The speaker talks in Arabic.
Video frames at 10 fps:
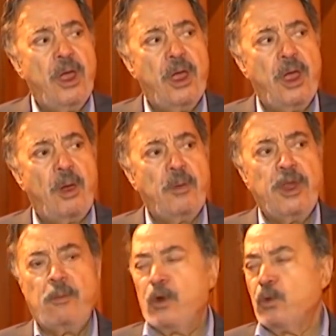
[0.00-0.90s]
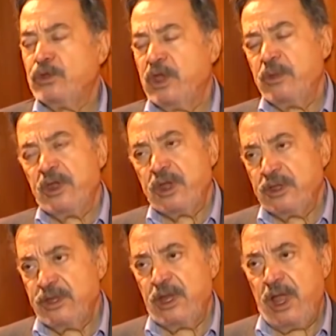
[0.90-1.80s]
آه، عملنا مجهود كبير
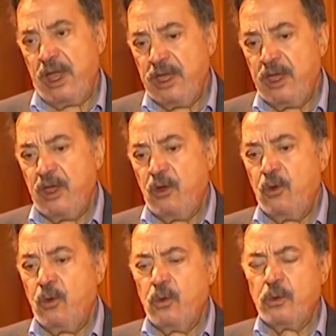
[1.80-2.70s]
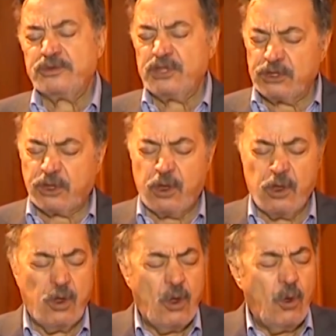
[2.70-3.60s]
جدا الحقيقه وبصدق
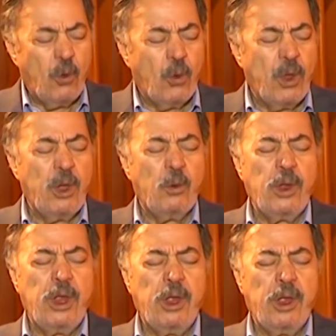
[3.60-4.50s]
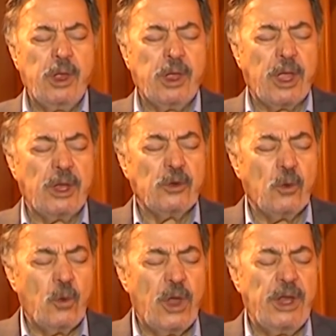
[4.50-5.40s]
وكان
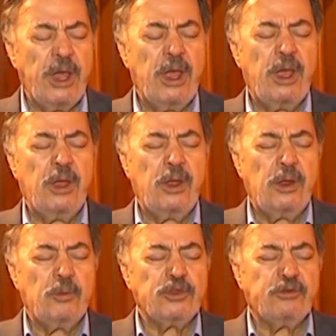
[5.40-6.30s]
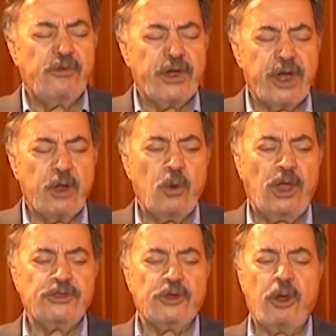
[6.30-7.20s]
جوانا آه، المتفرج
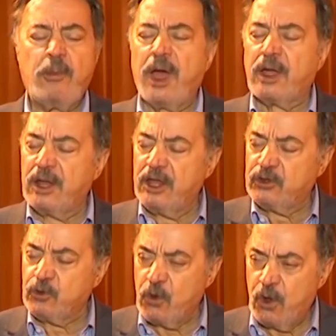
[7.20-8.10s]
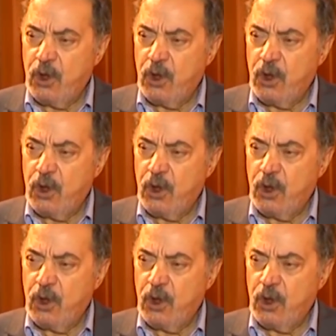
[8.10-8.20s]
واحترام عقليته